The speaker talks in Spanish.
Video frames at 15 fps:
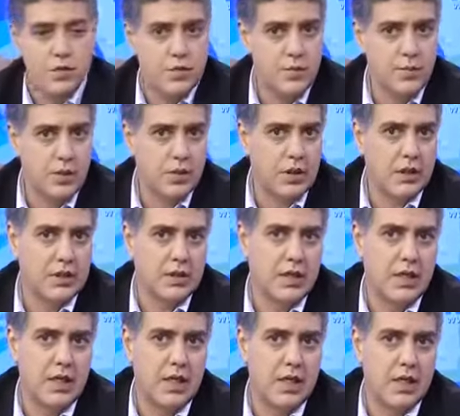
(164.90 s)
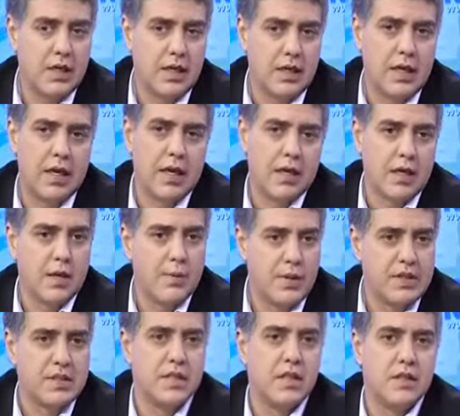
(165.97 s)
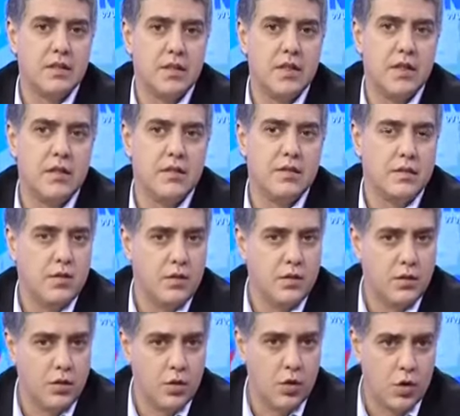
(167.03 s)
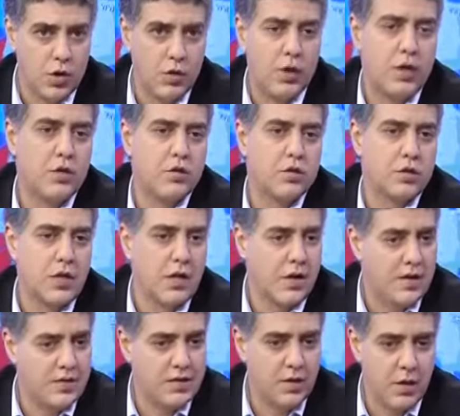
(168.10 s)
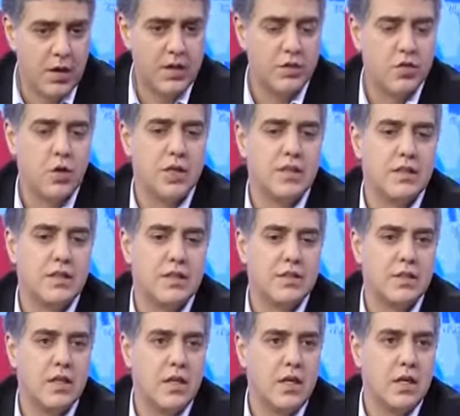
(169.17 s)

es importante aclarar que el presidente lo dijo anoche otra vez y lo ha dicho antes,